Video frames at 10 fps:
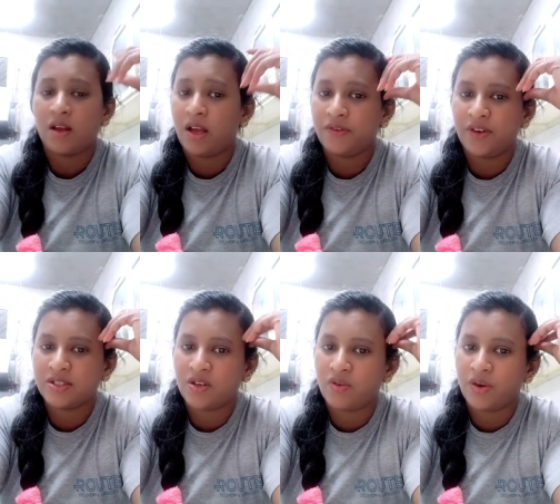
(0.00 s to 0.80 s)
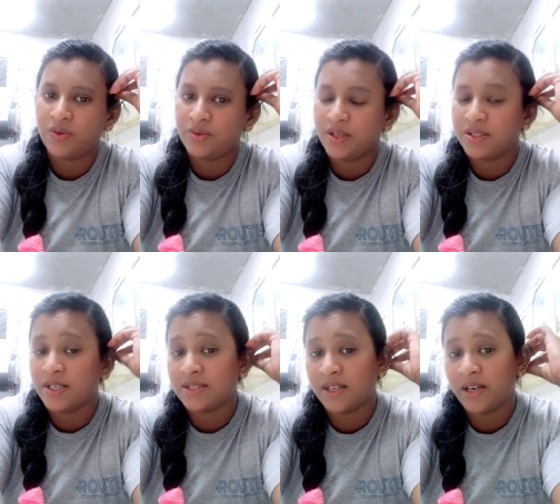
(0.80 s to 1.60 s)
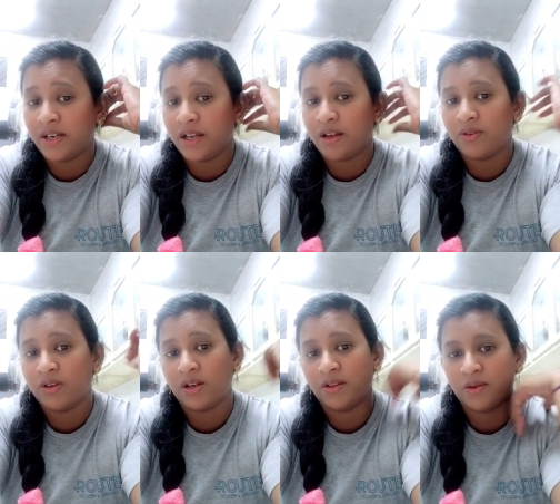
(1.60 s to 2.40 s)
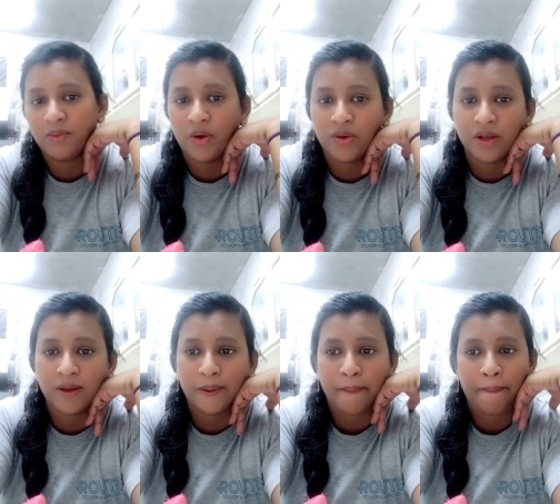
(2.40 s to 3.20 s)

హాయ్ ఫ్రెండ్స్ అవారు ఏం చేస్తున్నారేంటి ఎలా ఉన్నారు అందరూ బాగున్నారా